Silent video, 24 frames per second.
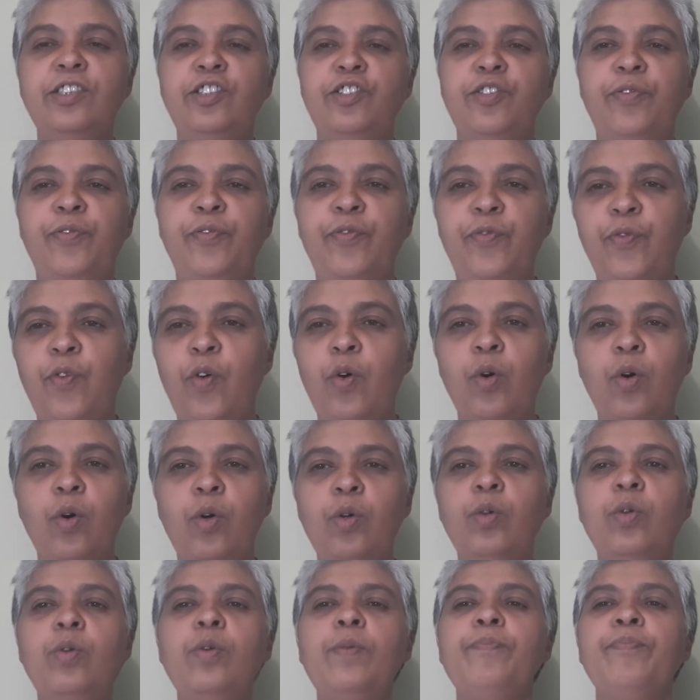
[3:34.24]
de
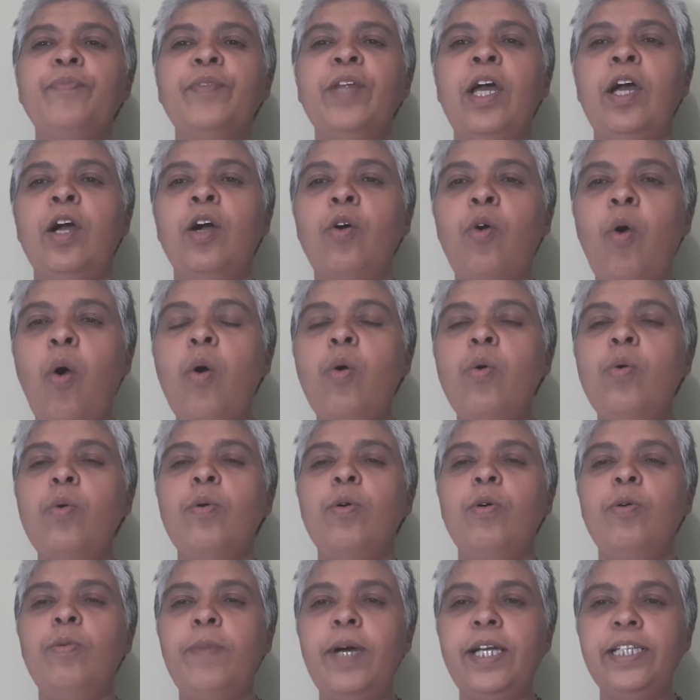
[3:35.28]
fogo com
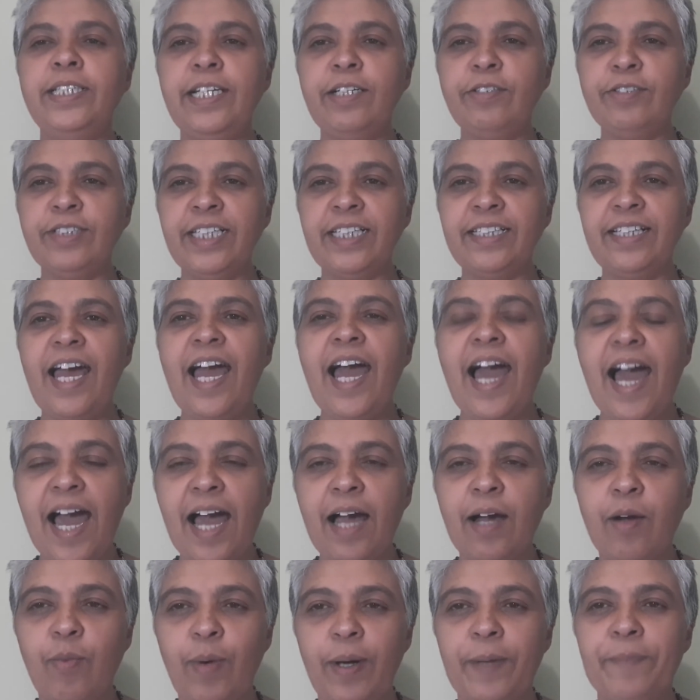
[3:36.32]
uma deusa da
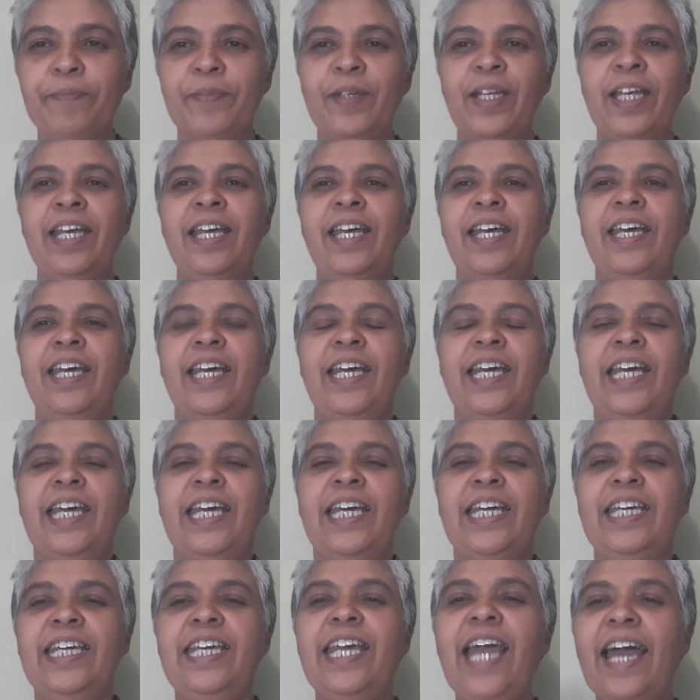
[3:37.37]
água.
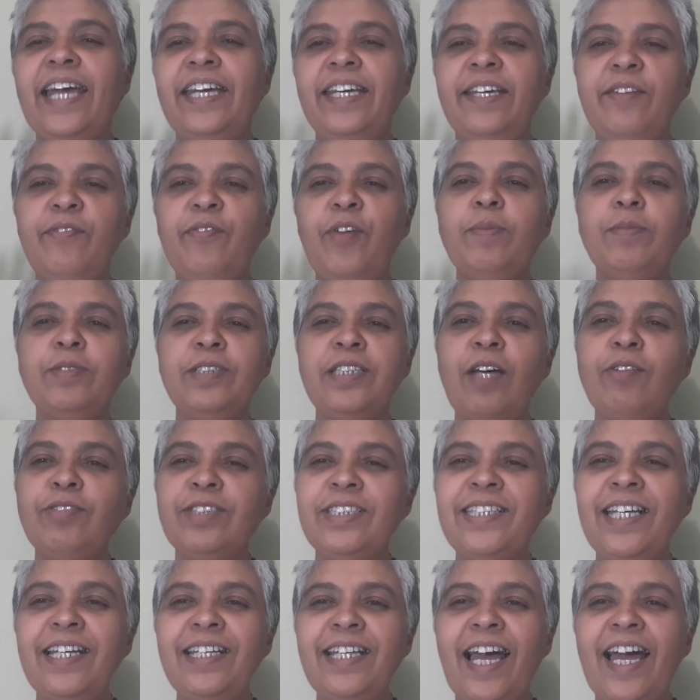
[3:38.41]
E aí vamos aos
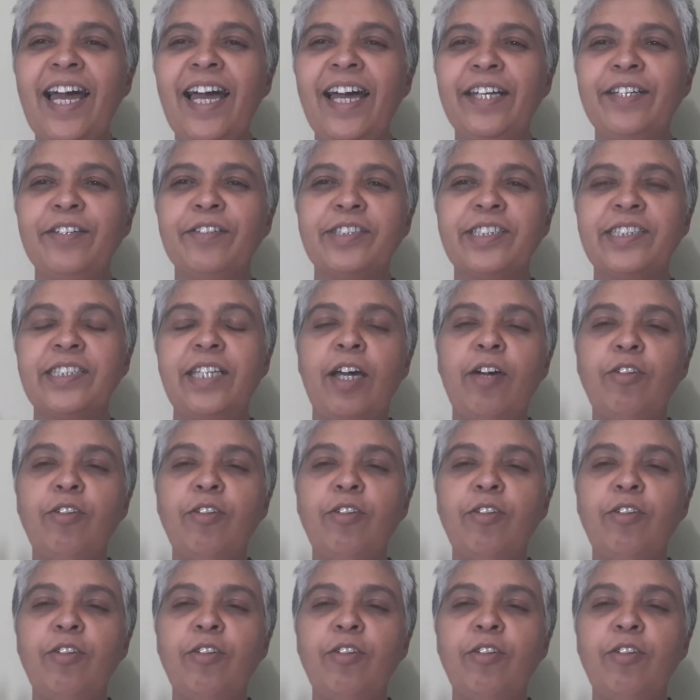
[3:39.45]
cenários, que